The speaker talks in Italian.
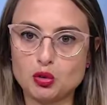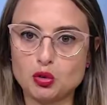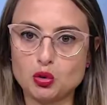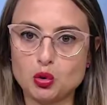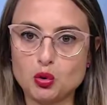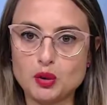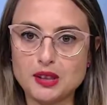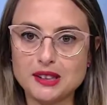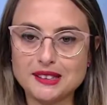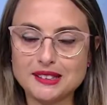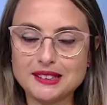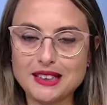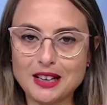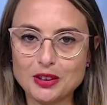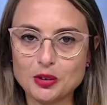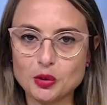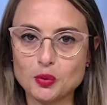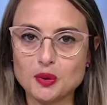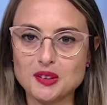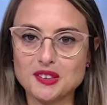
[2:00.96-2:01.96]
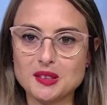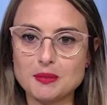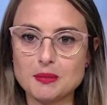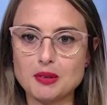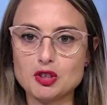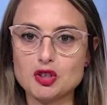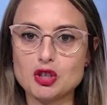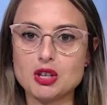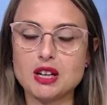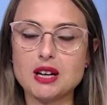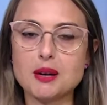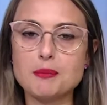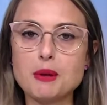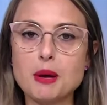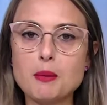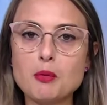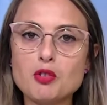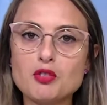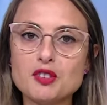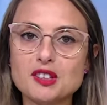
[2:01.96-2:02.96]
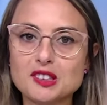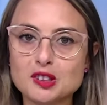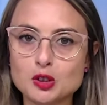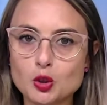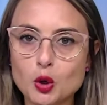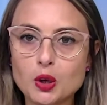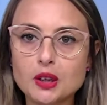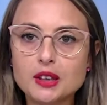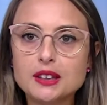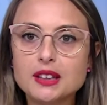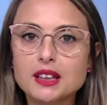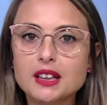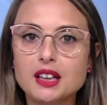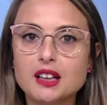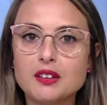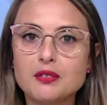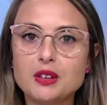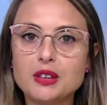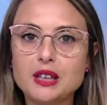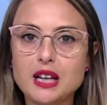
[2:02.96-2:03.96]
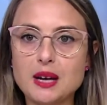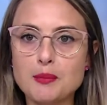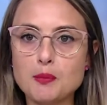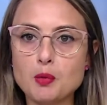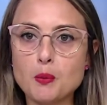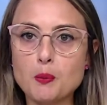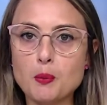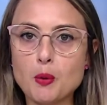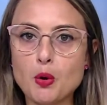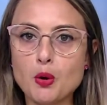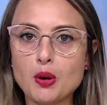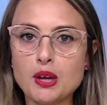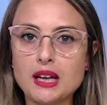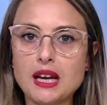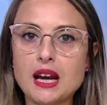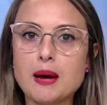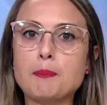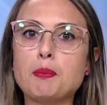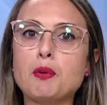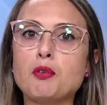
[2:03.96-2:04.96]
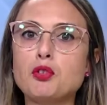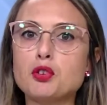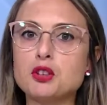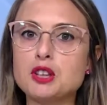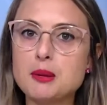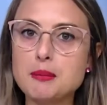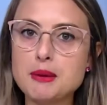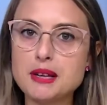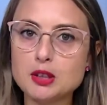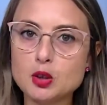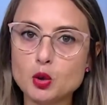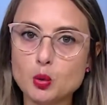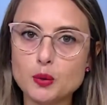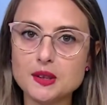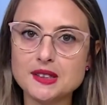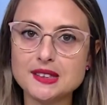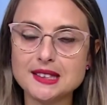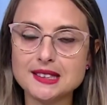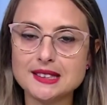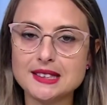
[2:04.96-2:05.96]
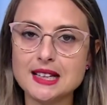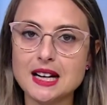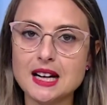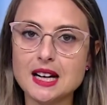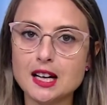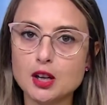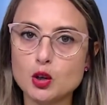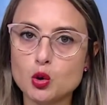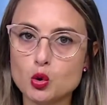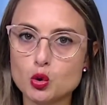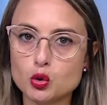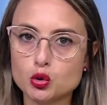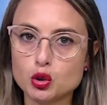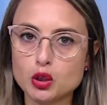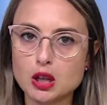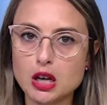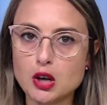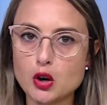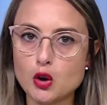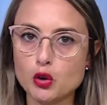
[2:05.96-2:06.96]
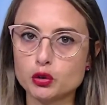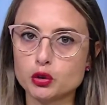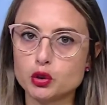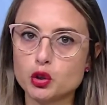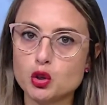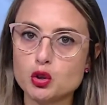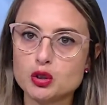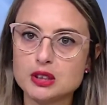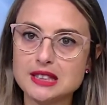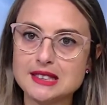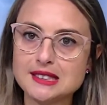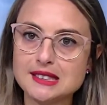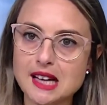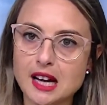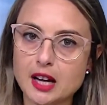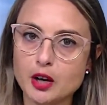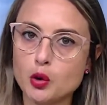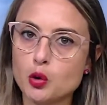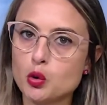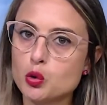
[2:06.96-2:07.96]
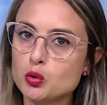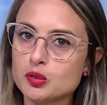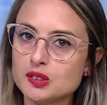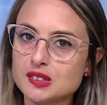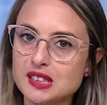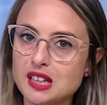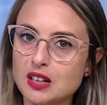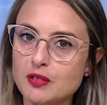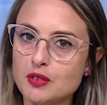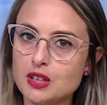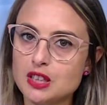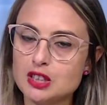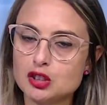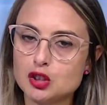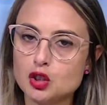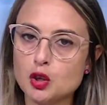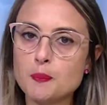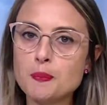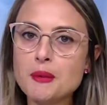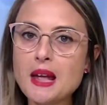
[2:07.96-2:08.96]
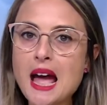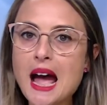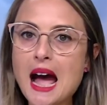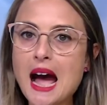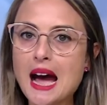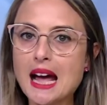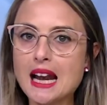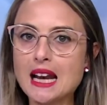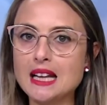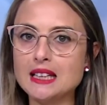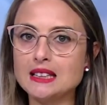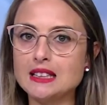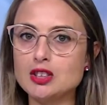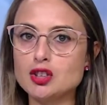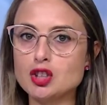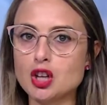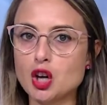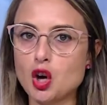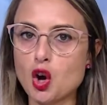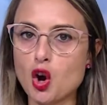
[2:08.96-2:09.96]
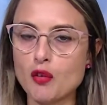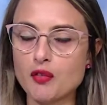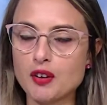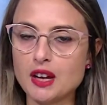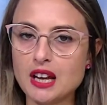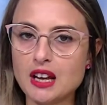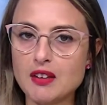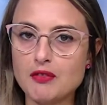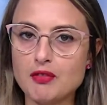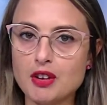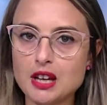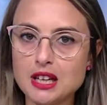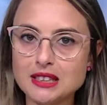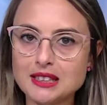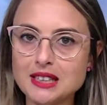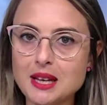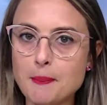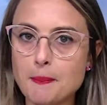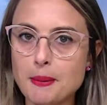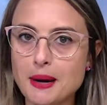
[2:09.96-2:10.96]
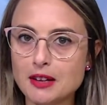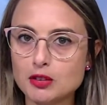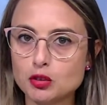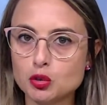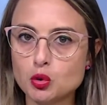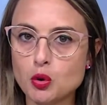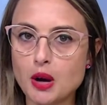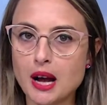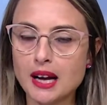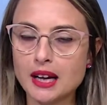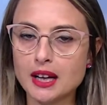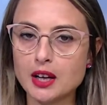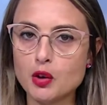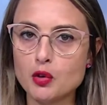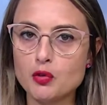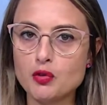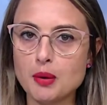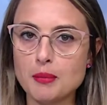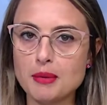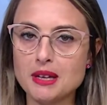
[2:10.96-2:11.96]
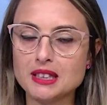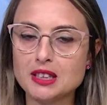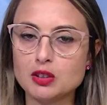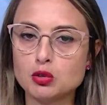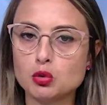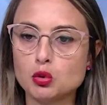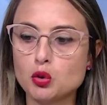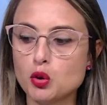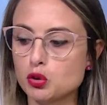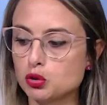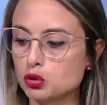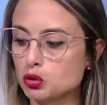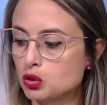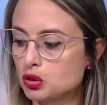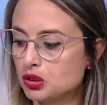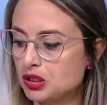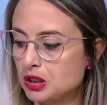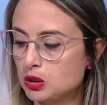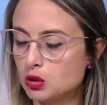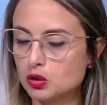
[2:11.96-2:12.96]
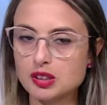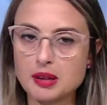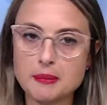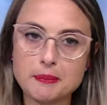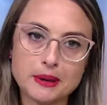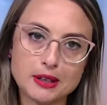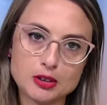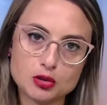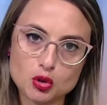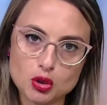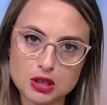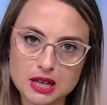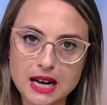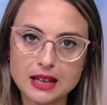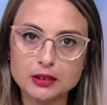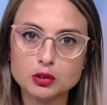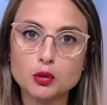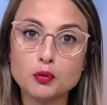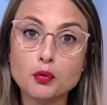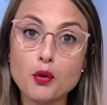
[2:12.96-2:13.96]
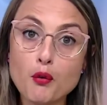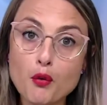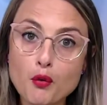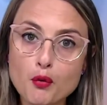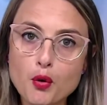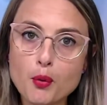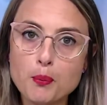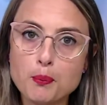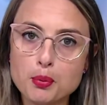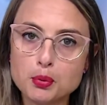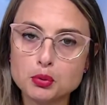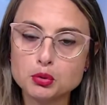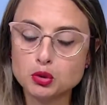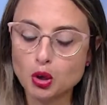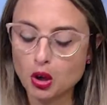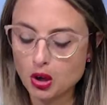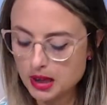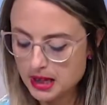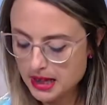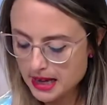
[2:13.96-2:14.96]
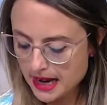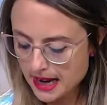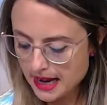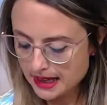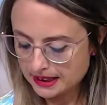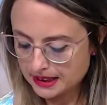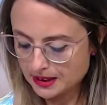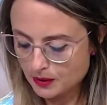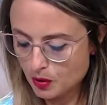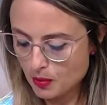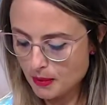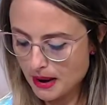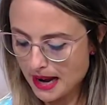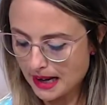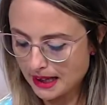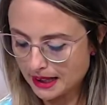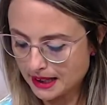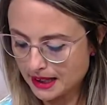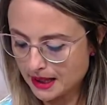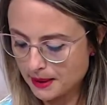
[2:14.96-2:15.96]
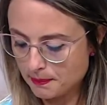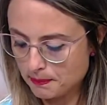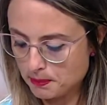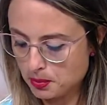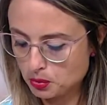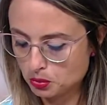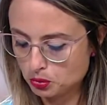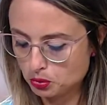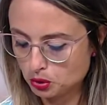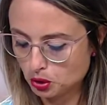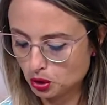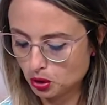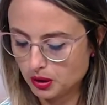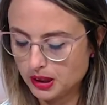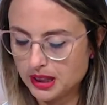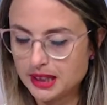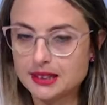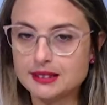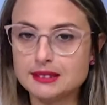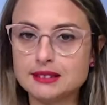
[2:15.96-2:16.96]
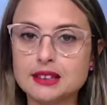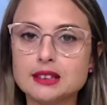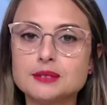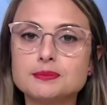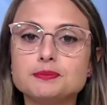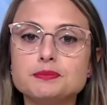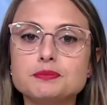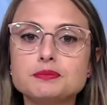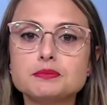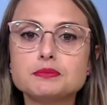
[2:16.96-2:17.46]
è solo un estratto, questa immagine che abbiamo visto, vedremo poi l'approfondimento questa sera nel corso del nostro notiziario con un servizio alle 19.20 appunti e presto anche ovviamente sul nostro sito sempre aggiornato www.ettvmarche.it.